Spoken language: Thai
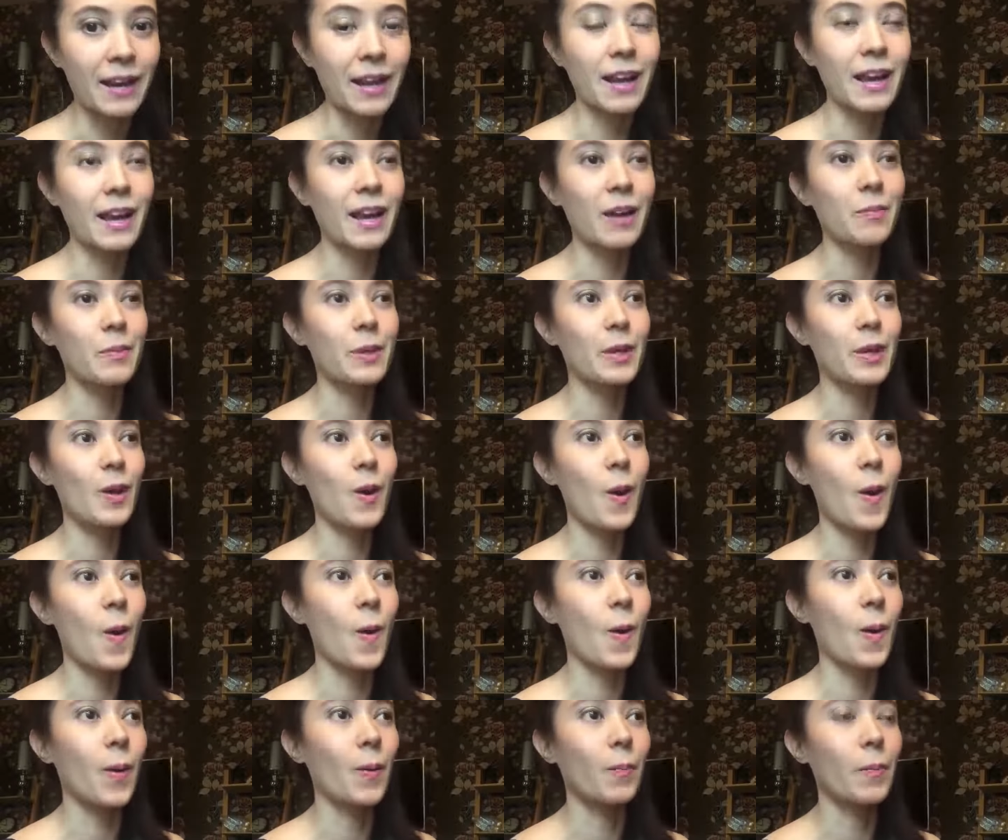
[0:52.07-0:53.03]
นะคะไม่ได้
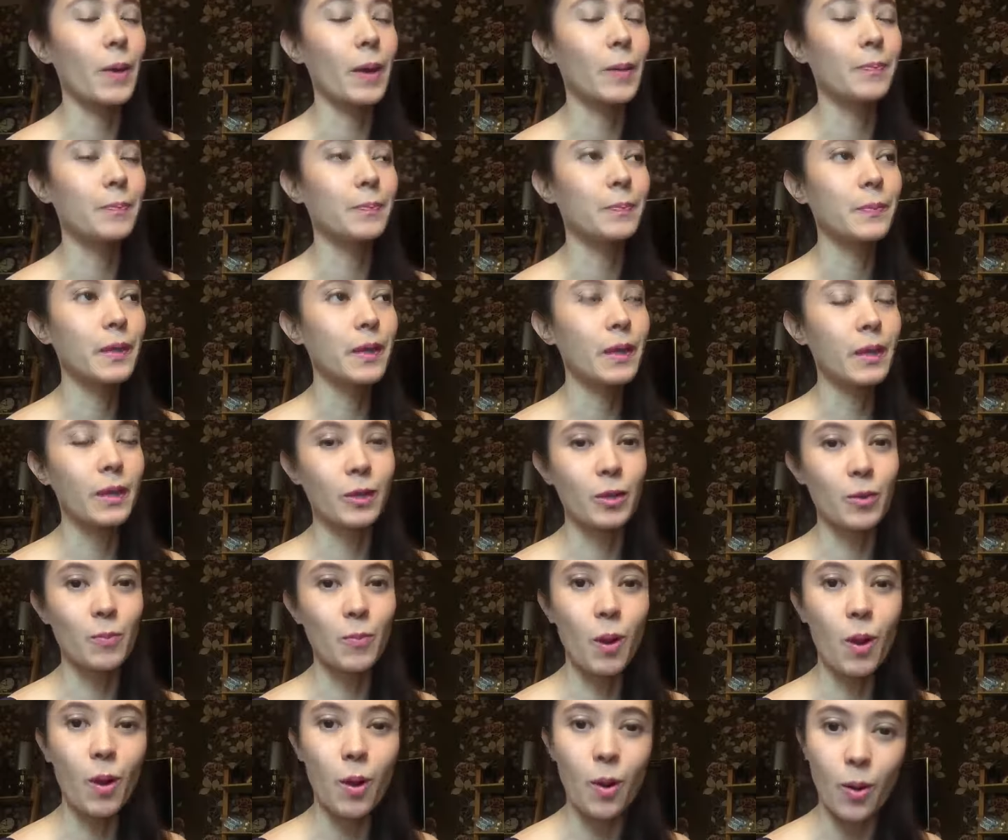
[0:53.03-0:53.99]
หอมแบบ
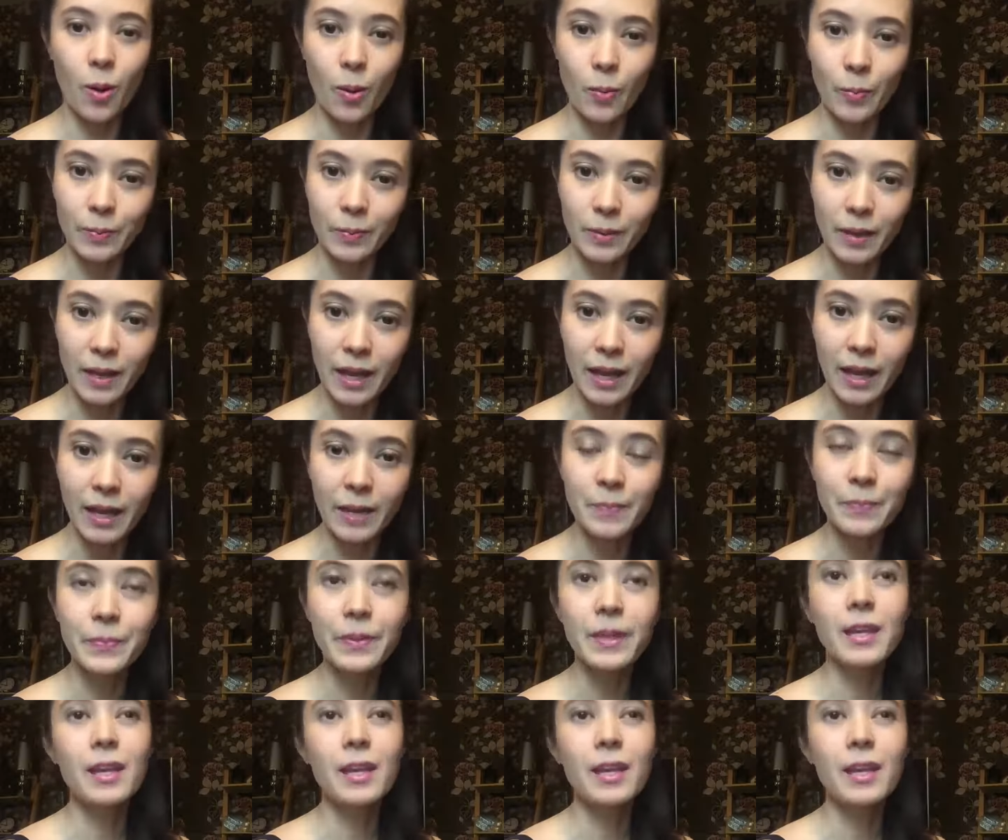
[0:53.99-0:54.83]
น้ำหอมค่ะ